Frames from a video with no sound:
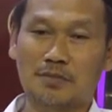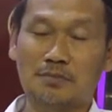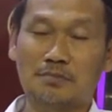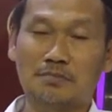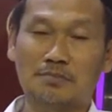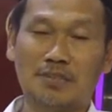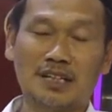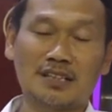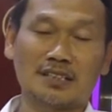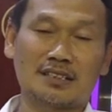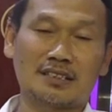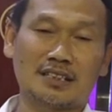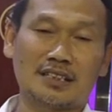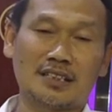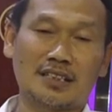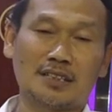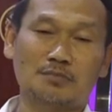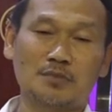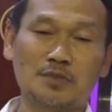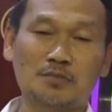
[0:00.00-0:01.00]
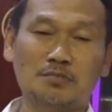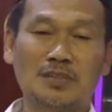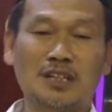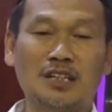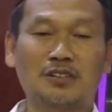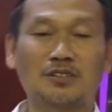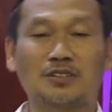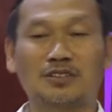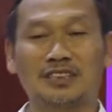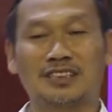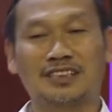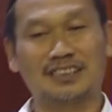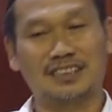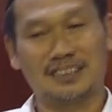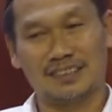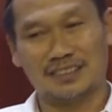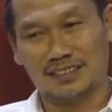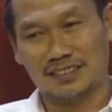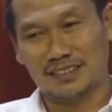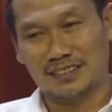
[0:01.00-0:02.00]
Mam Ba'asana mim
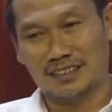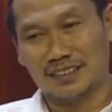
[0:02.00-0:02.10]
markodina.